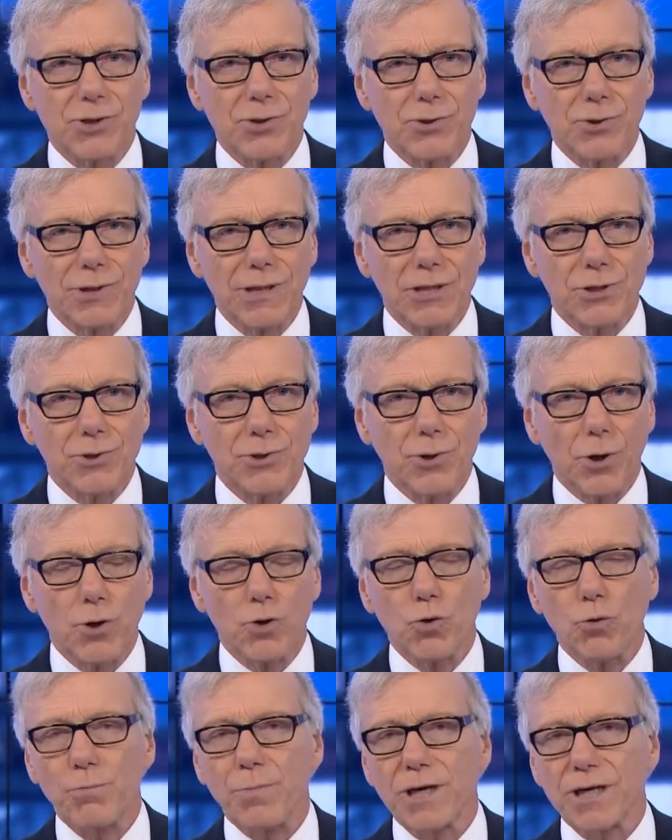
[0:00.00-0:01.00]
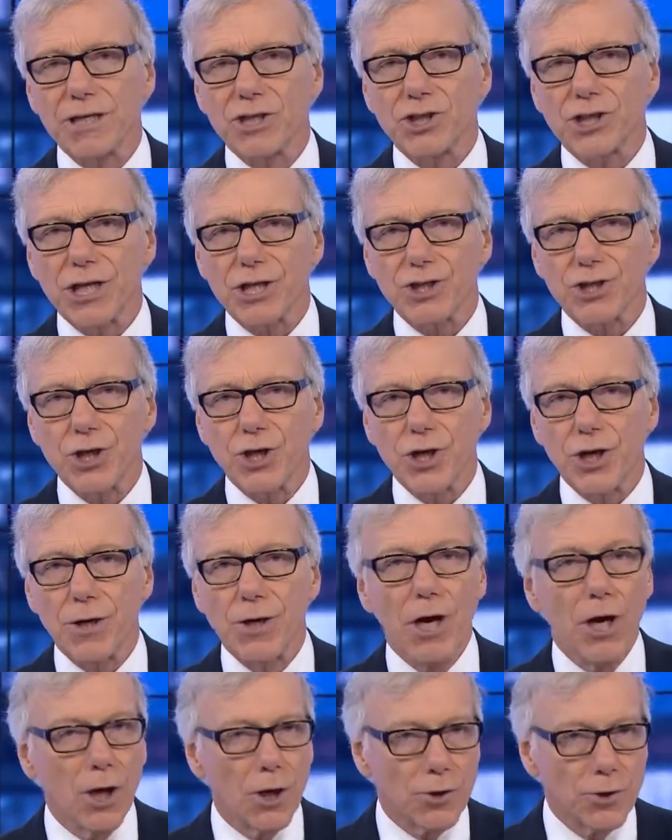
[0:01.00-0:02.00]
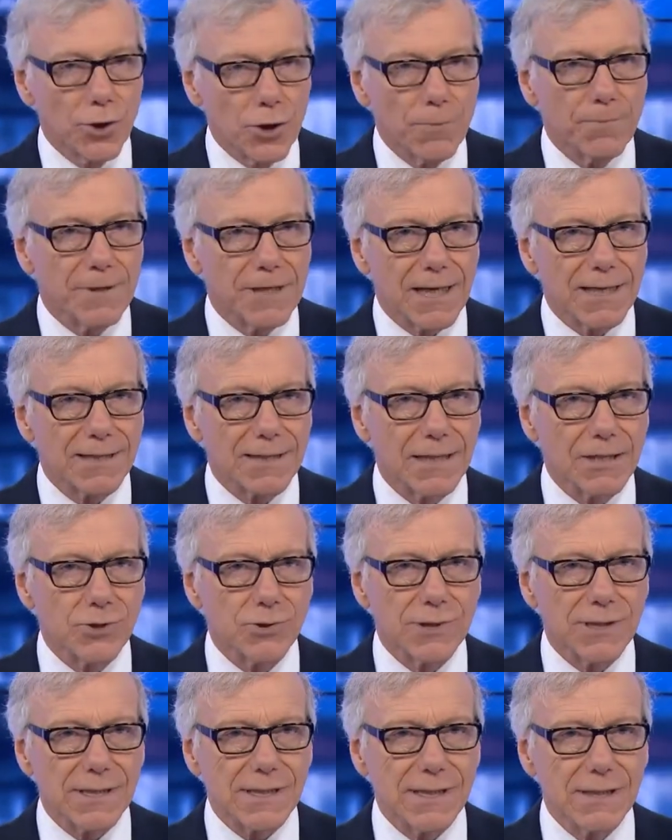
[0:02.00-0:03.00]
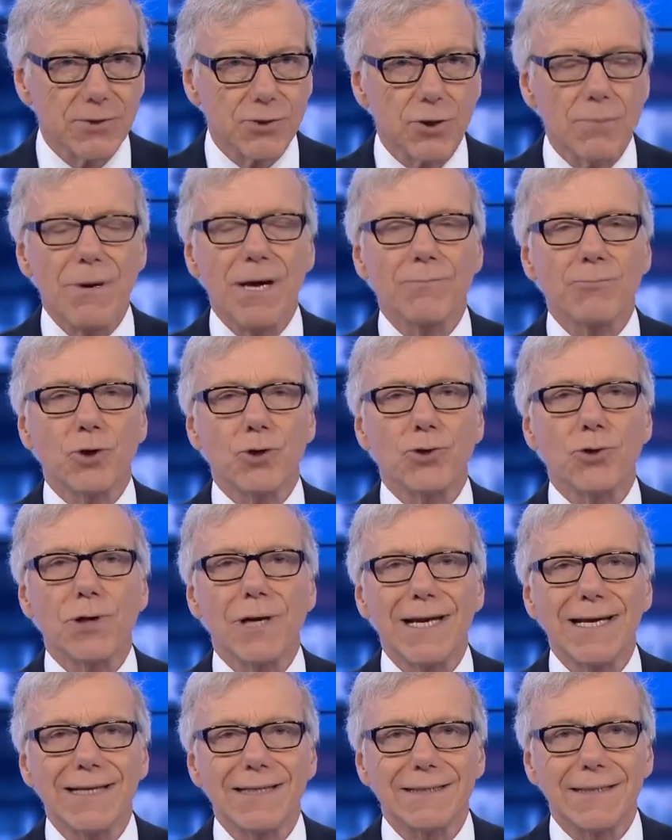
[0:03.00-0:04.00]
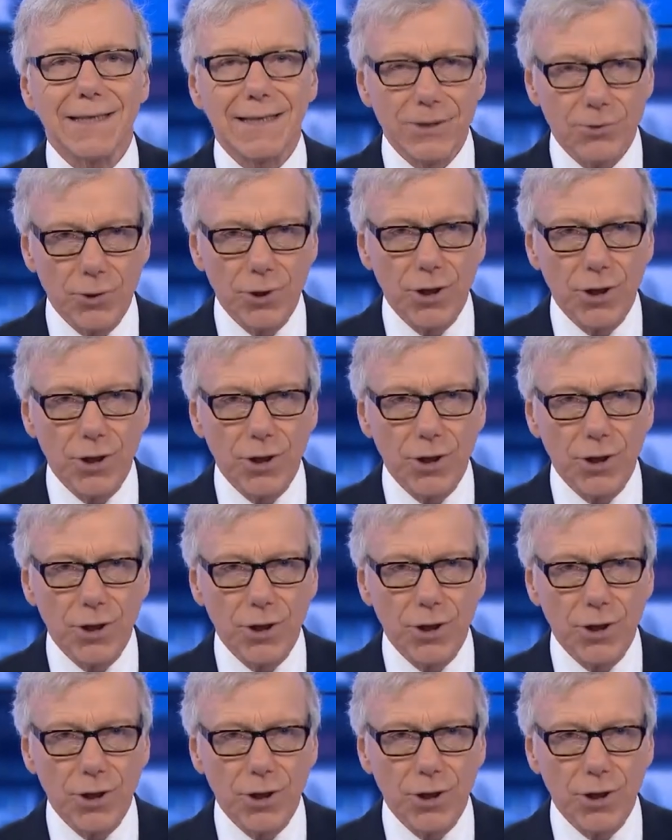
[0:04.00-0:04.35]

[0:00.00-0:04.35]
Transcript: selon une étude regroupant des chercheurs de l'hôpital Sainte-Justine, de même que de l'Inde et de